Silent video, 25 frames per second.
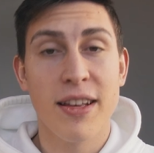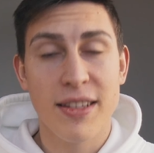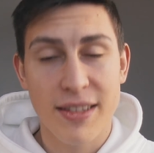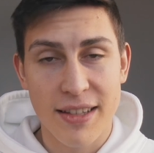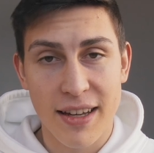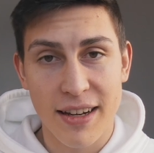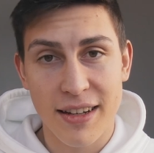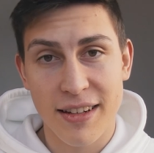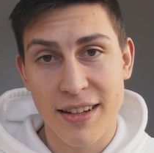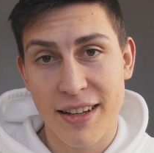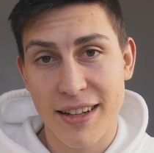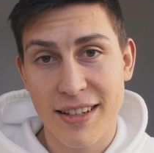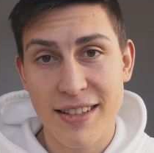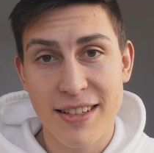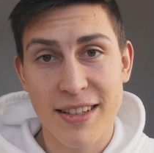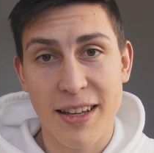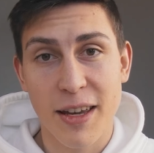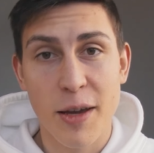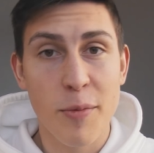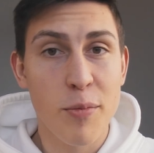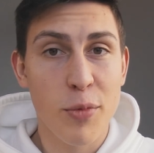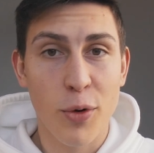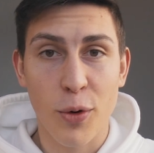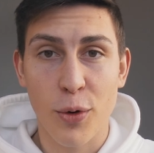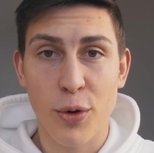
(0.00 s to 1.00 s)
Es hat eine
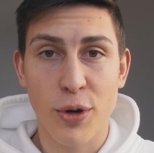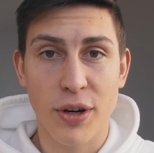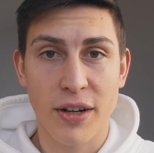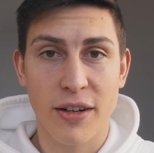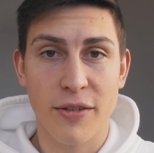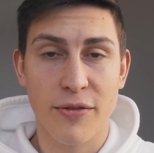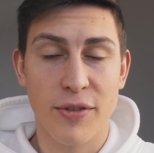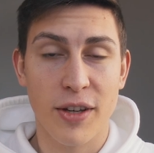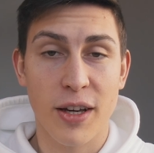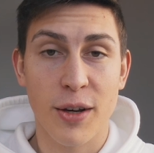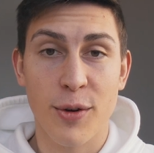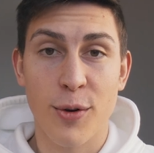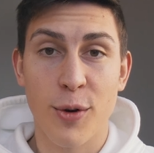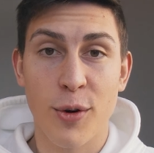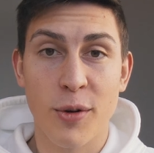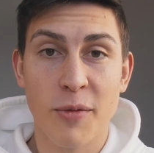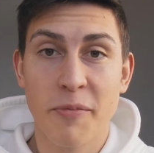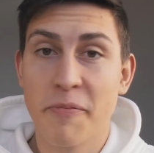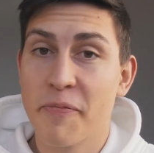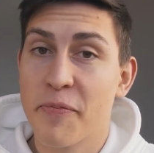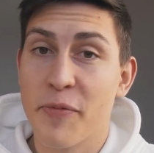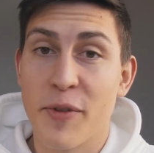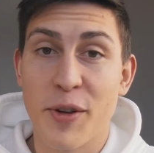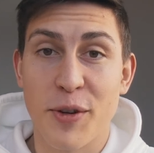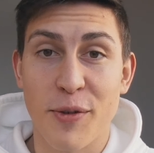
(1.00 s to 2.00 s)
extrem beruhigende
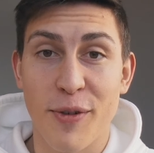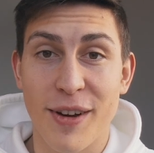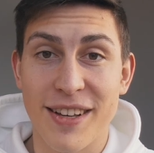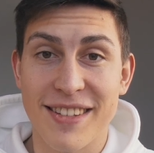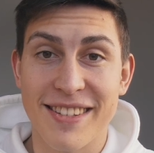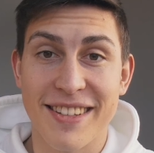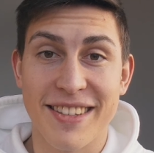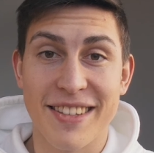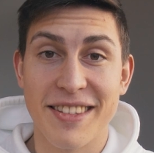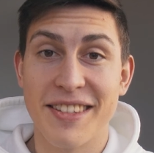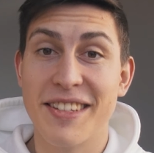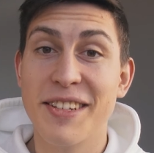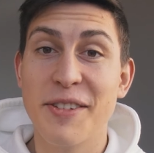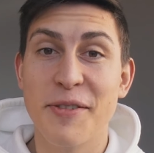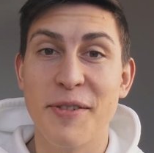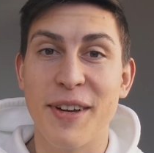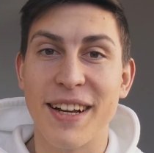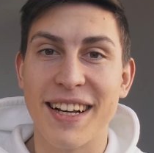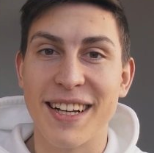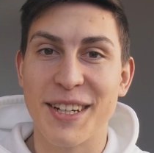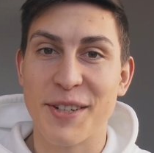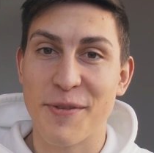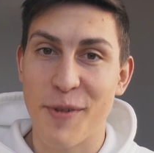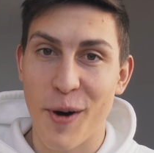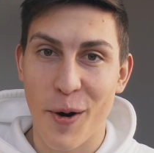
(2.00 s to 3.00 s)
Wirkung. Ich weiß jetzt nicht
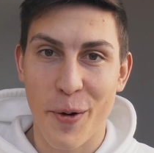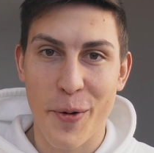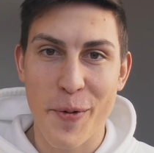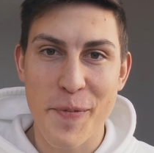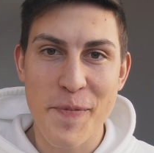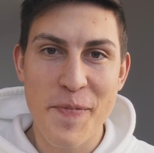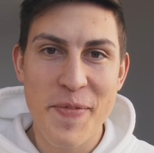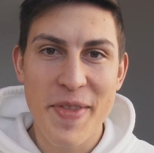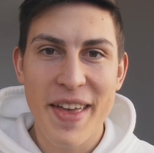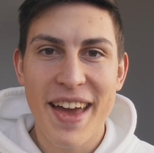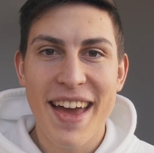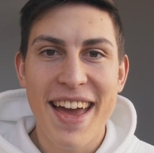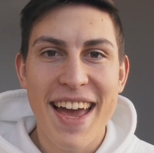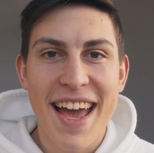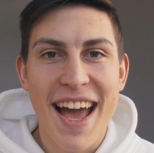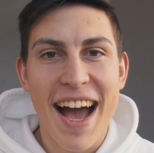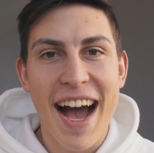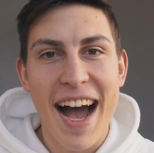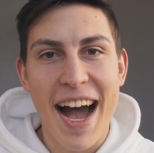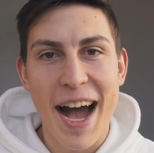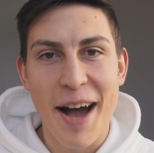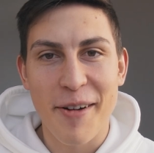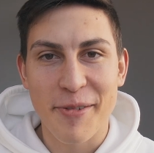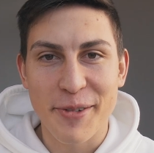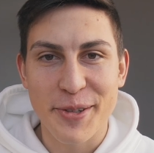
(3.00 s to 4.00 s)
wirklich warum,
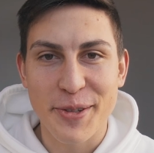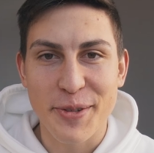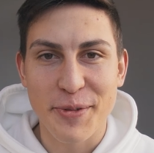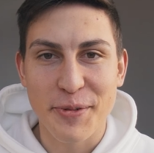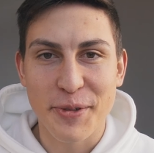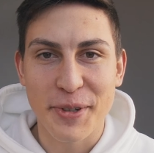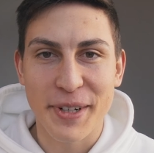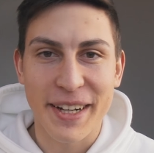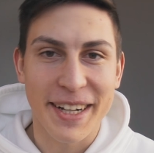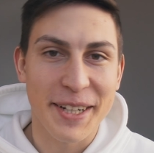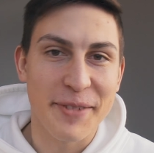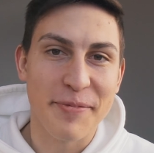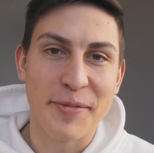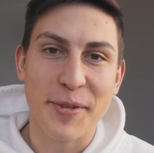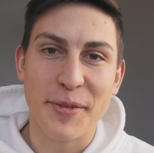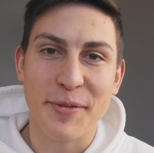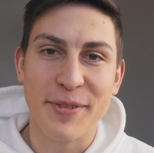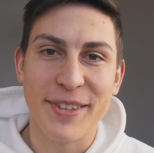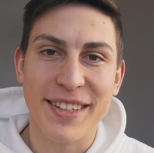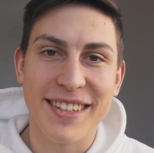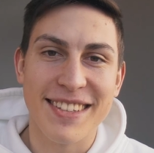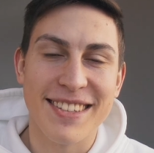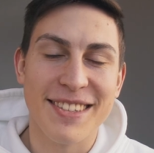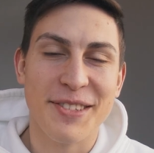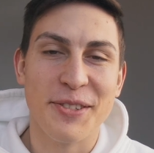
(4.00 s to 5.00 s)
aber es wurde halt
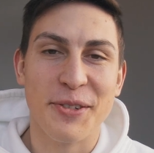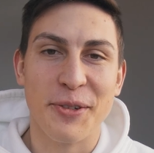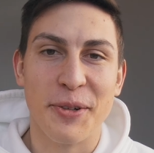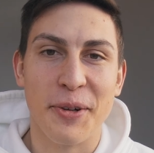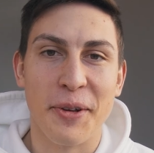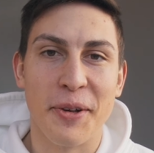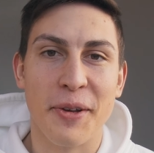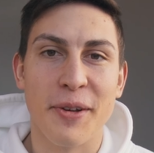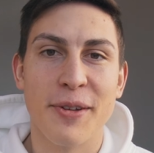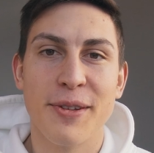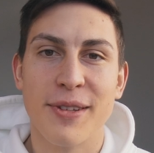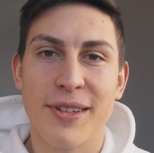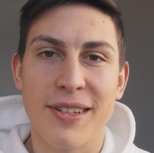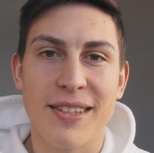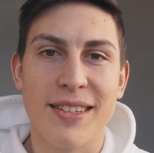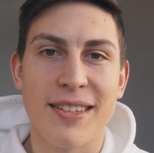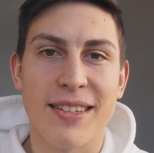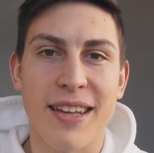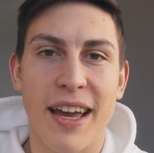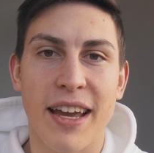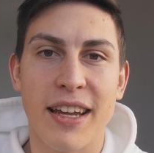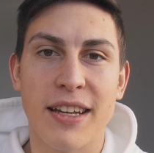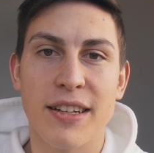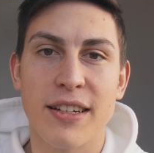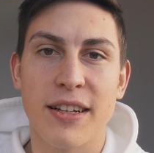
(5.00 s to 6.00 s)
bewiesen und das
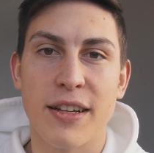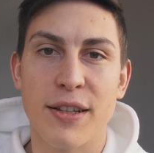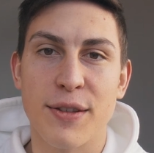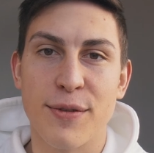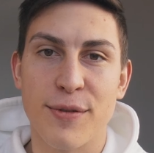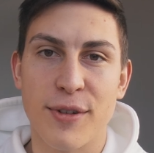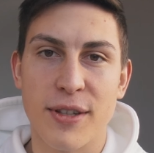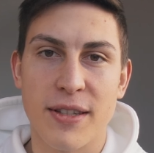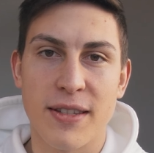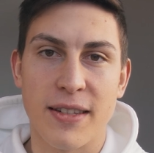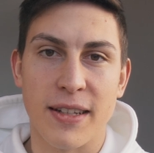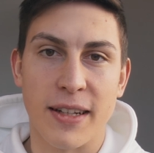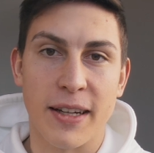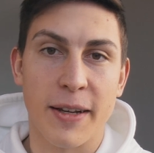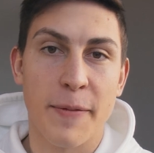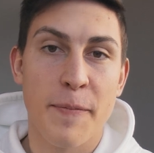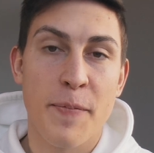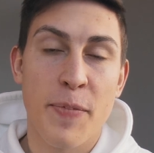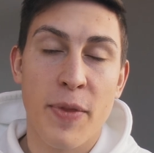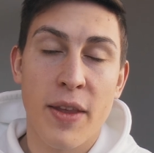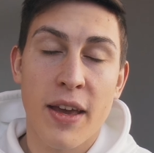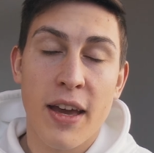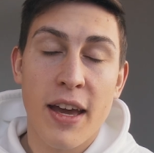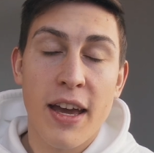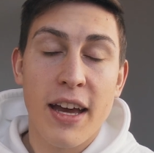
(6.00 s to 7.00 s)
ist eigentlich ganz witzig.
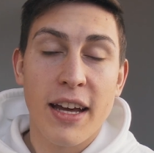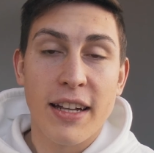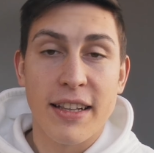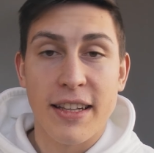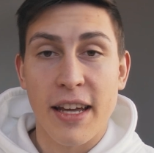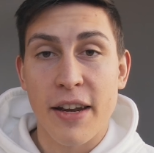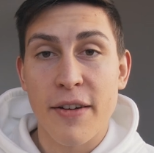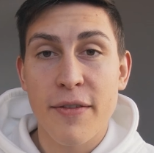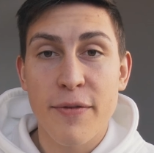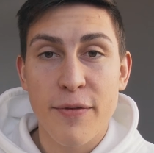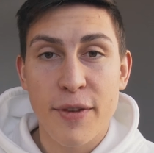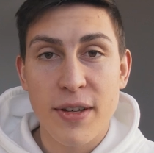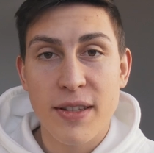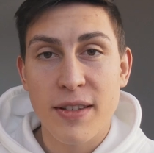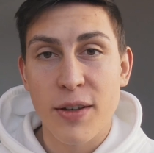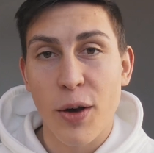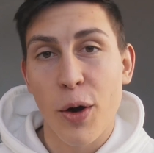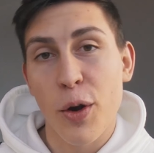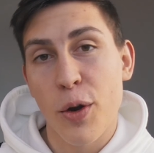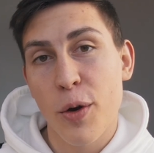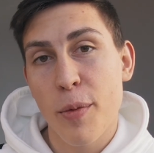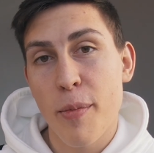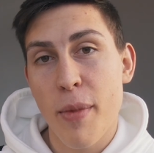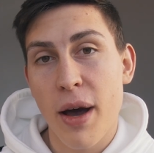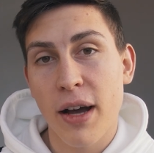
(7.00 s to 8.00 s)
Dann, was ihr
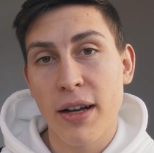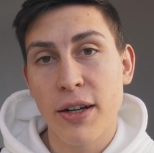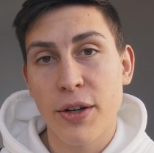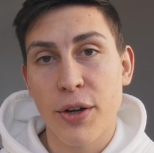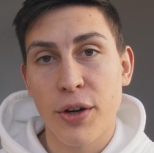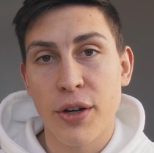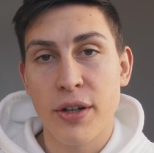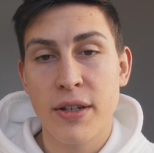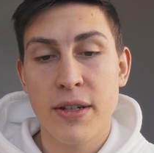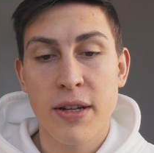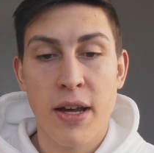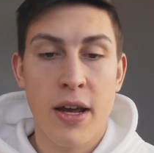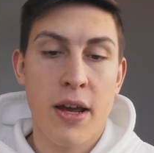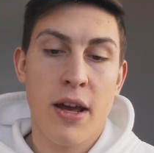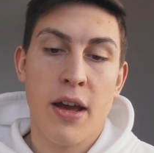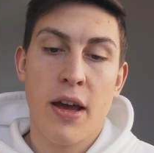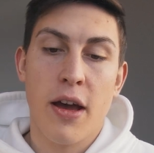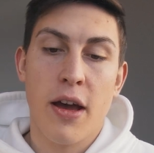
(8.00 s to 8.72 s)
auch noch machen könnt,